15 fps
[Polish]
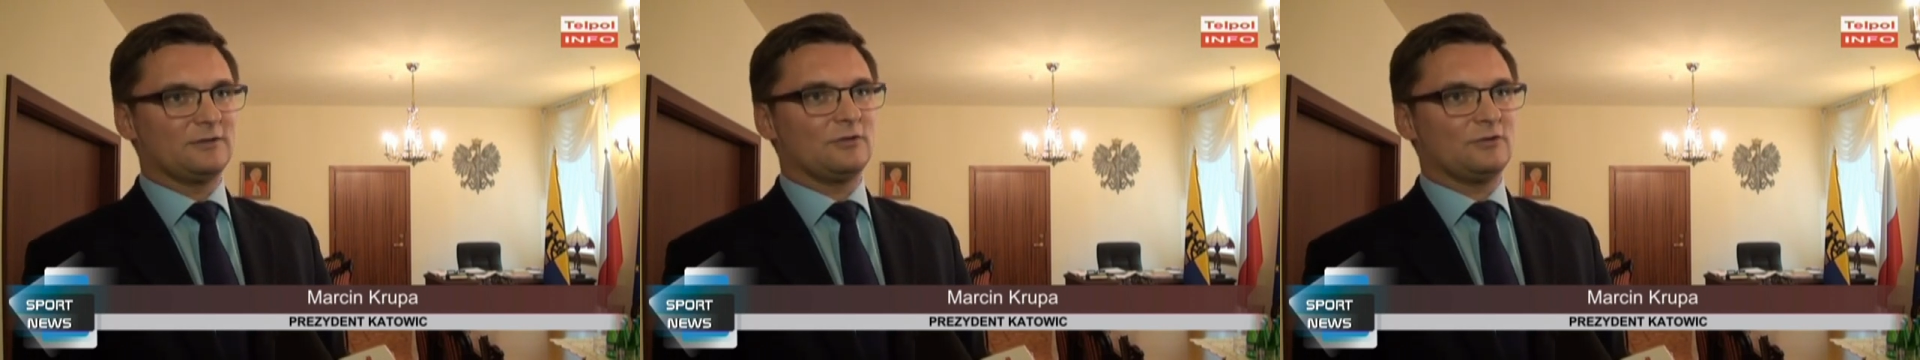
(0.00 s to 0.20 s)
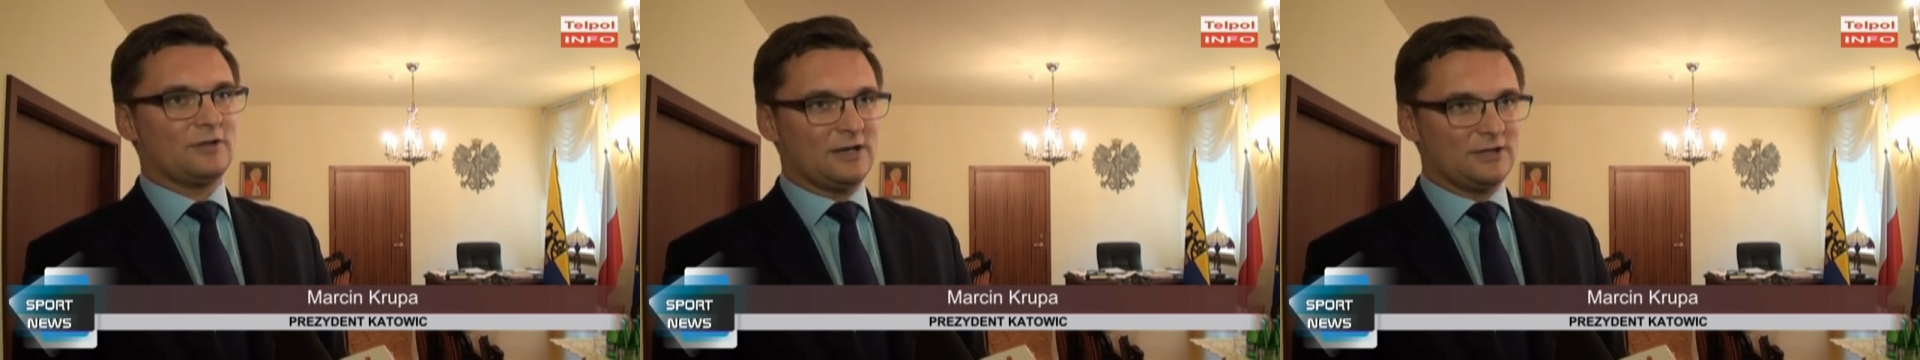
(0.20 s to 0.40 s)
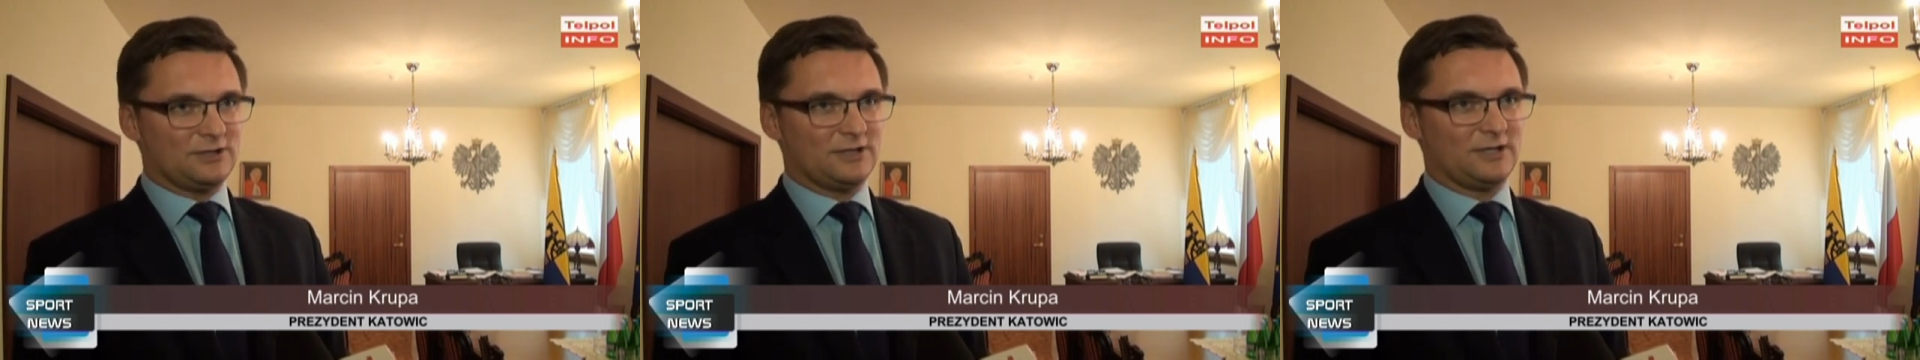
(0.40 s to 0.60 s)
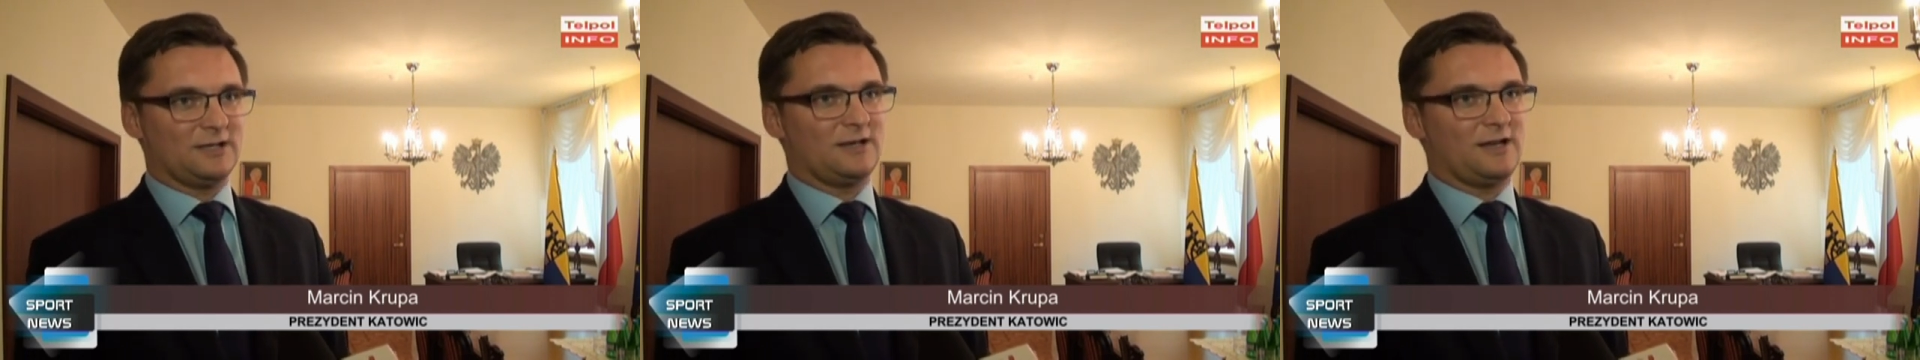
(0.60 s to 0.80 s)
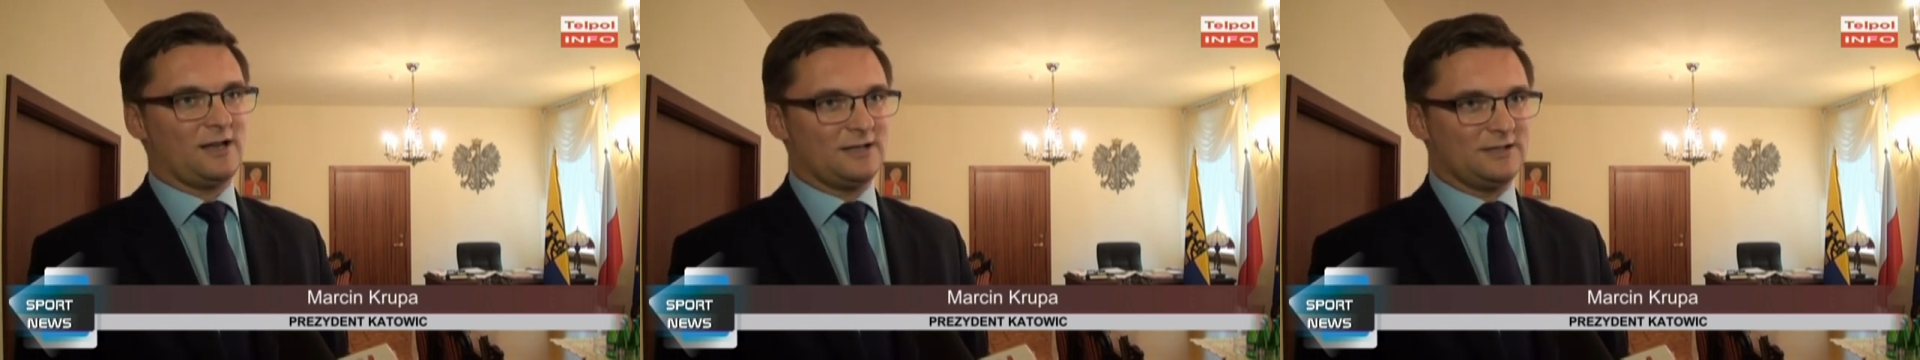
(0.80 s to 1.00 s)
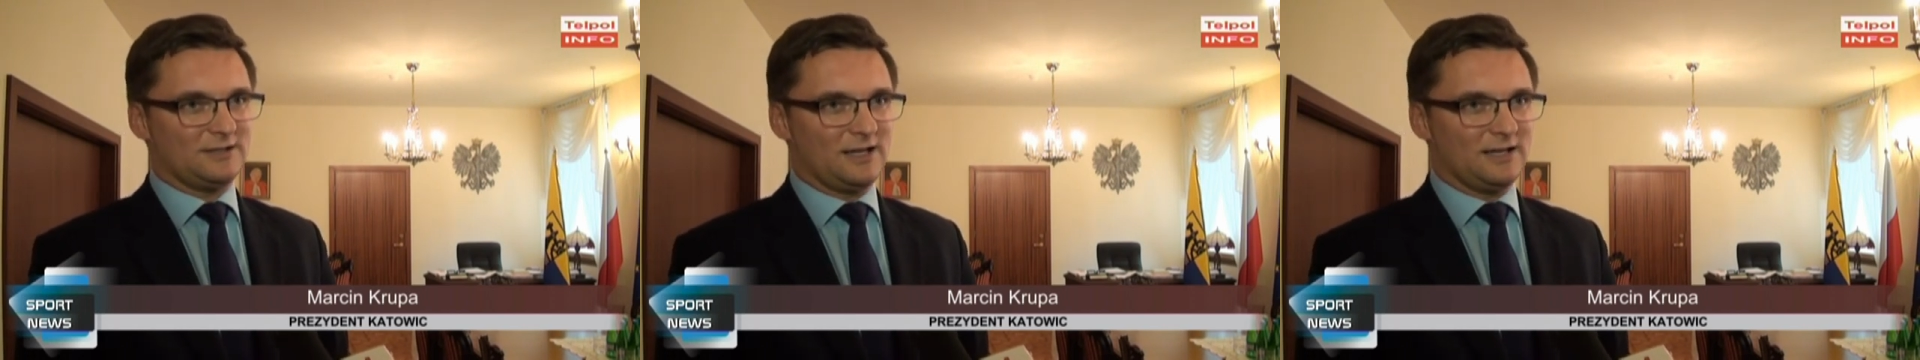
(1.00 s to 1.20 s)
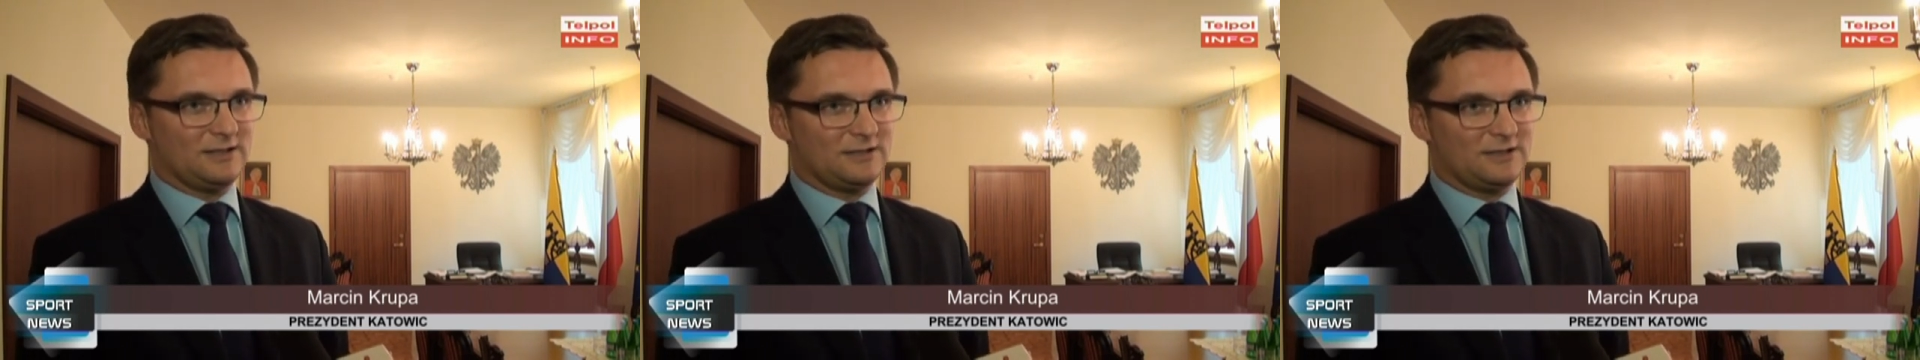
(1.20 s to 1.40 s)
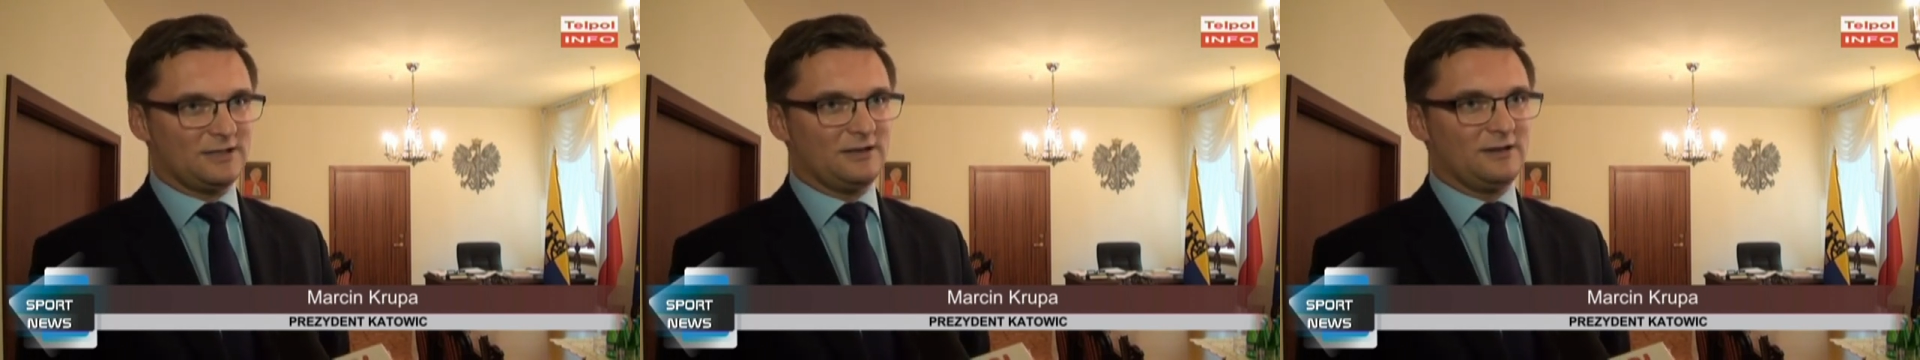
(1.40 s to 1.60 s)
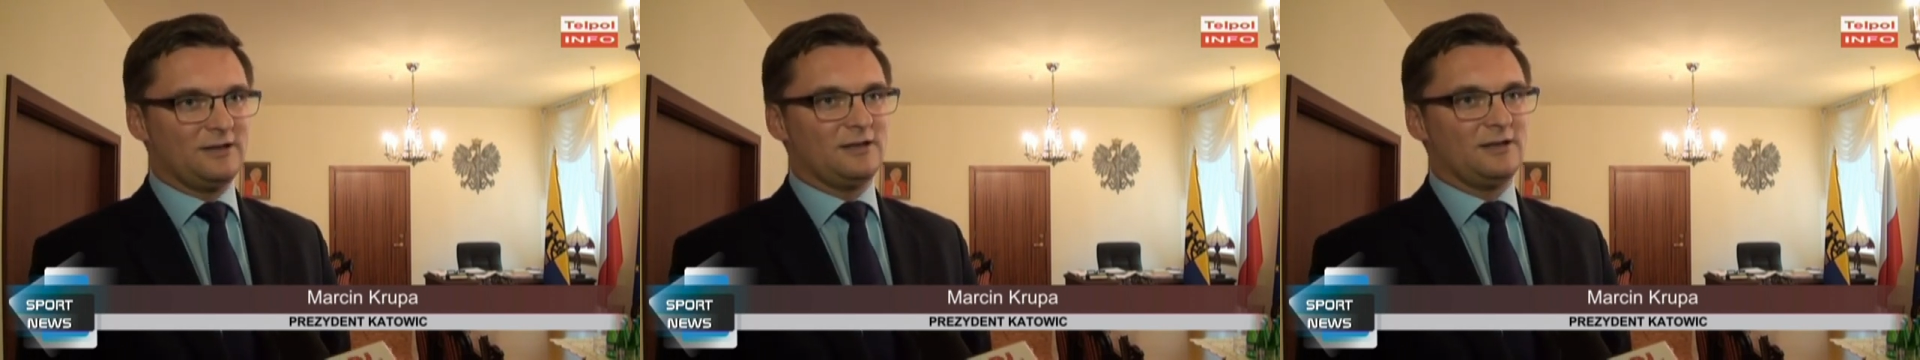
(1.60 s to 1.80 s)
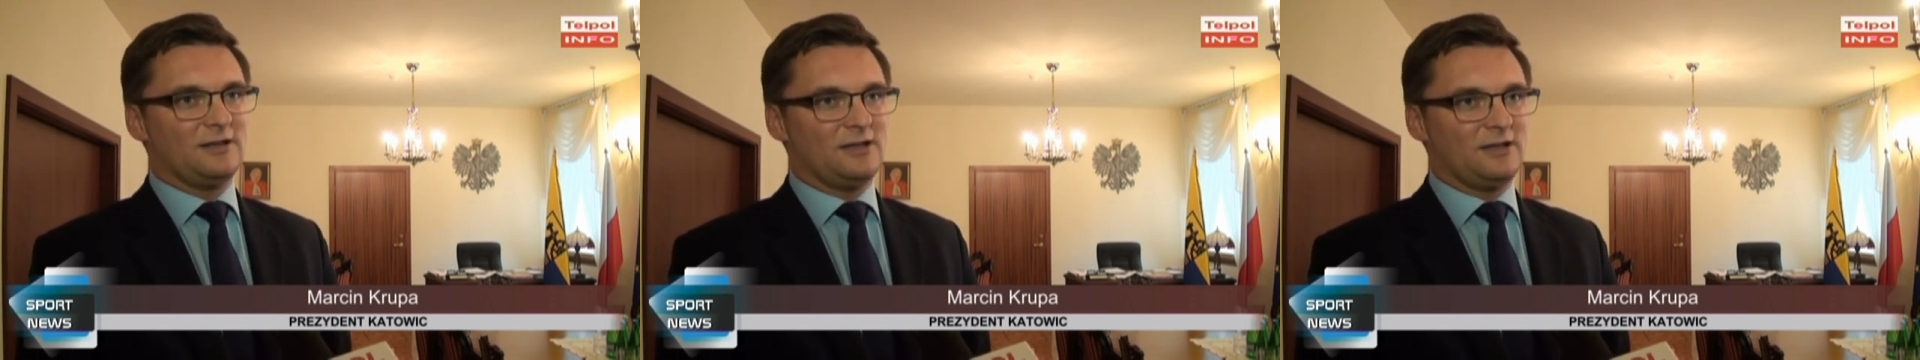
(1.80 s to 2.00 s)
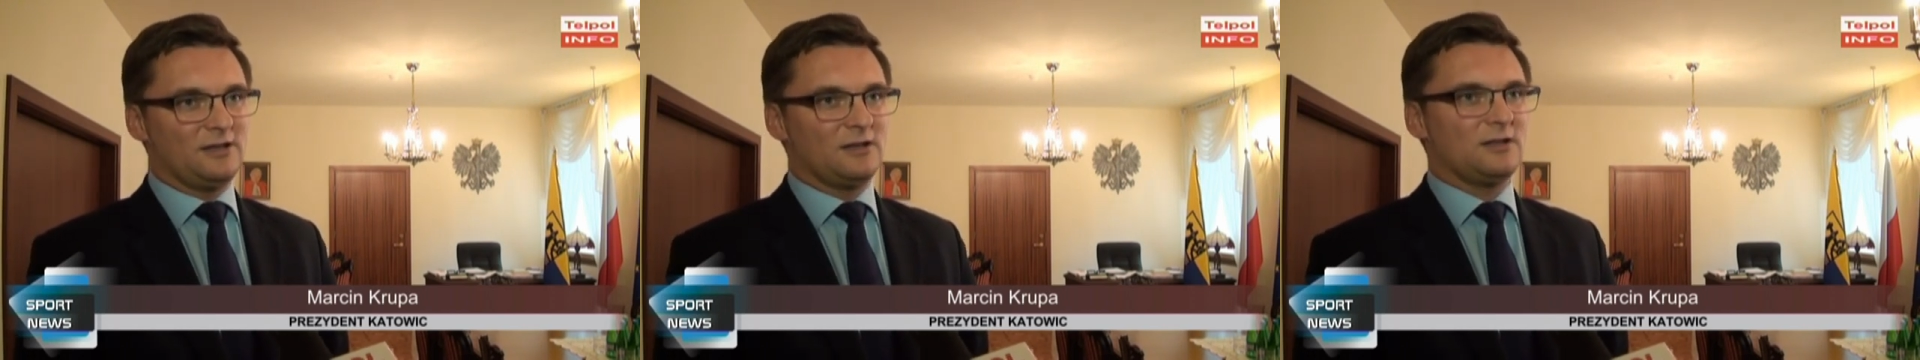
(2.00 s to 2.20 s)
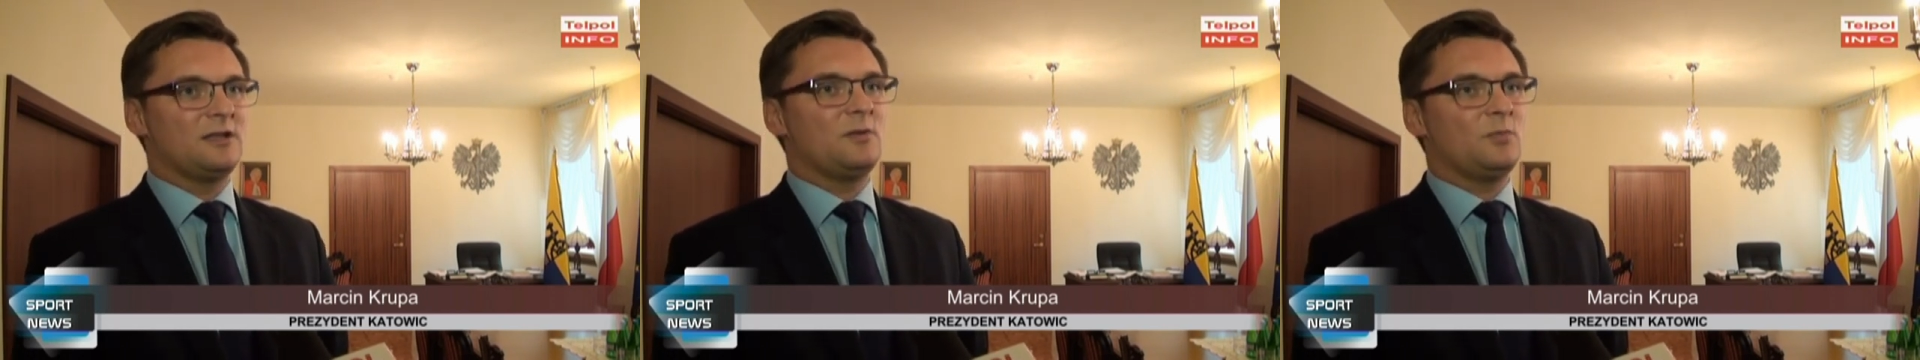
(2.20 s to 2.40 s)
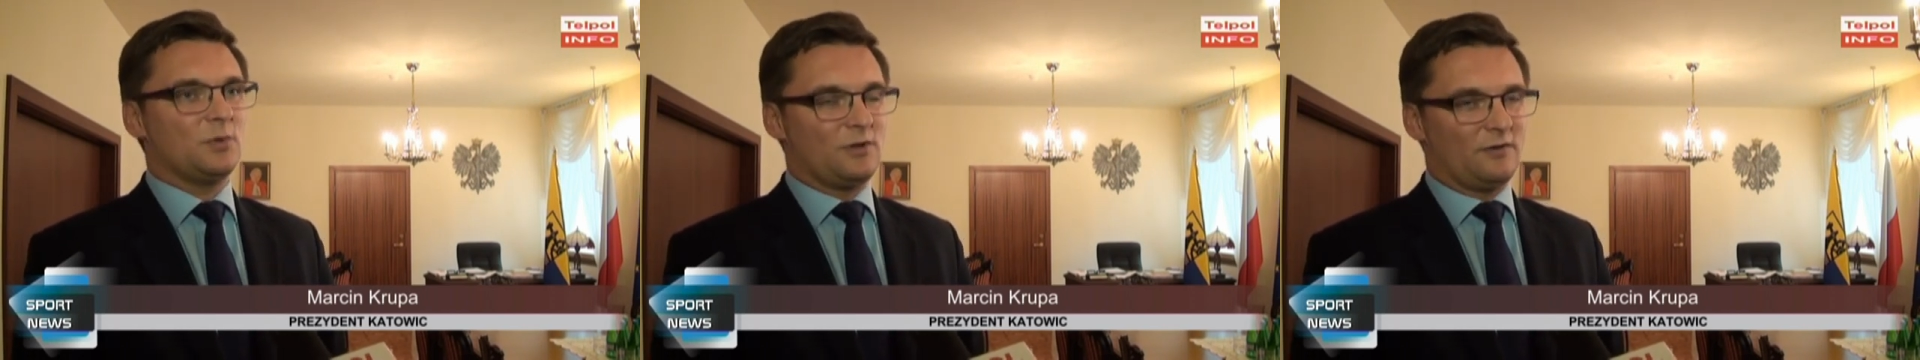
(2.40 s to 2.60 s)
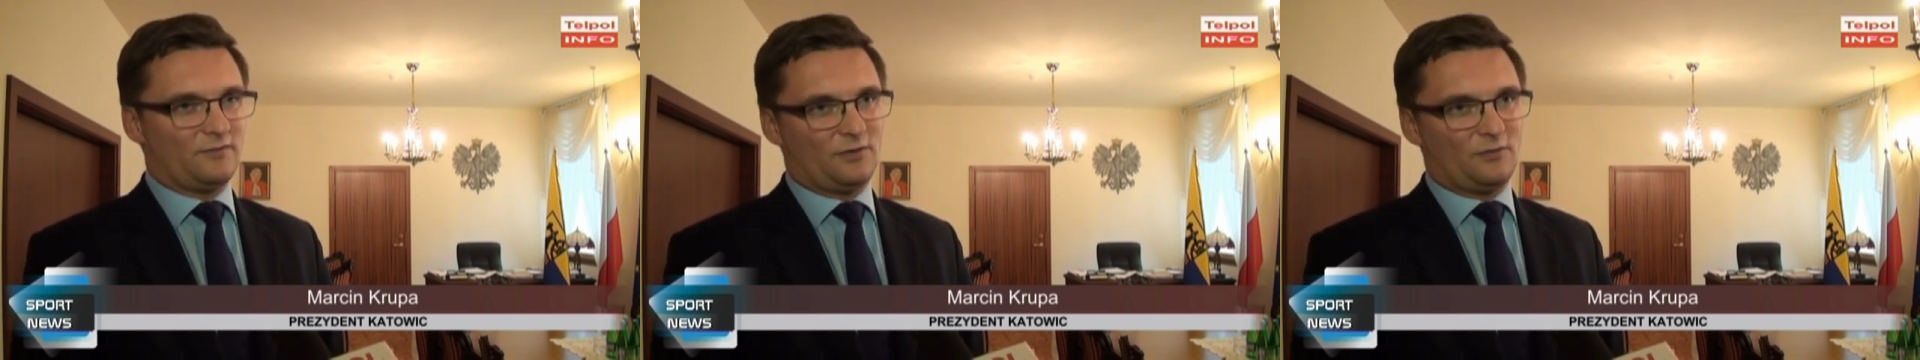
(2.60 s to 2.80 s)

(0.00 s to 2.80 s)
do dalszych realizacji e, i budowy